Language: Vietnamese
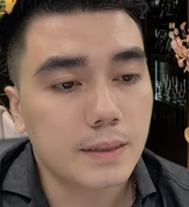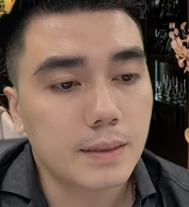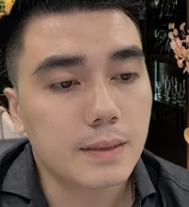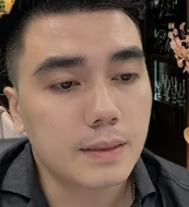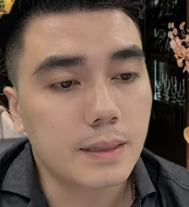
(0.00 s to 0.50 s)

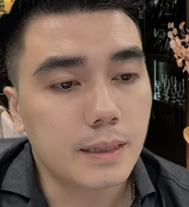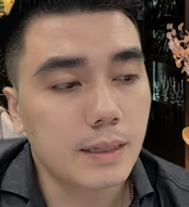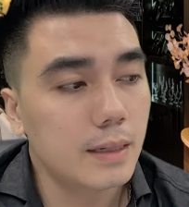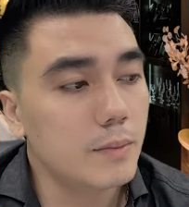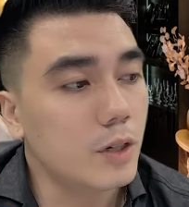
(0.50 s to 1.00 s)
vâng ạ
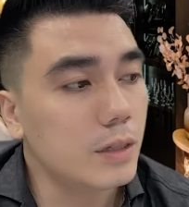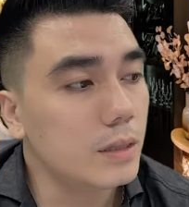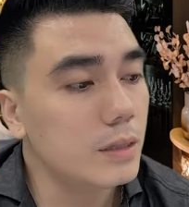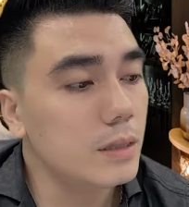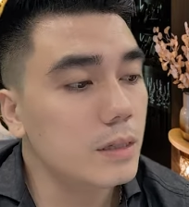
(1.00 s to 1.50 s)
đấy, mọi
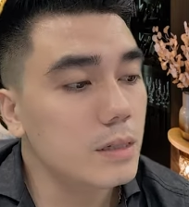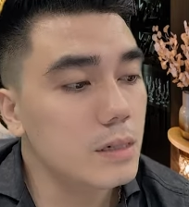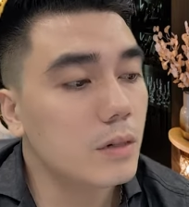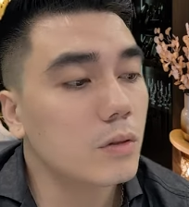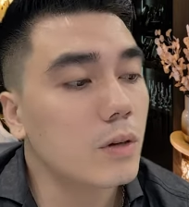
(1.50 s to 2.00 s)
thứ
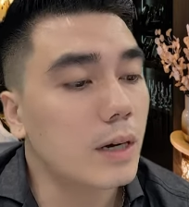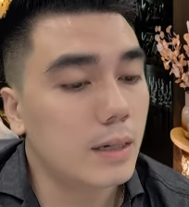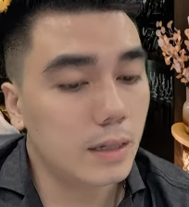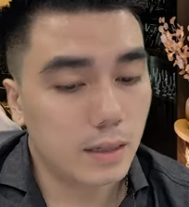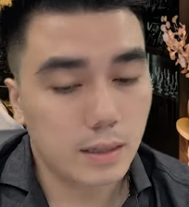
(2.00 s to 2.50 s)
chưa có thuận lợi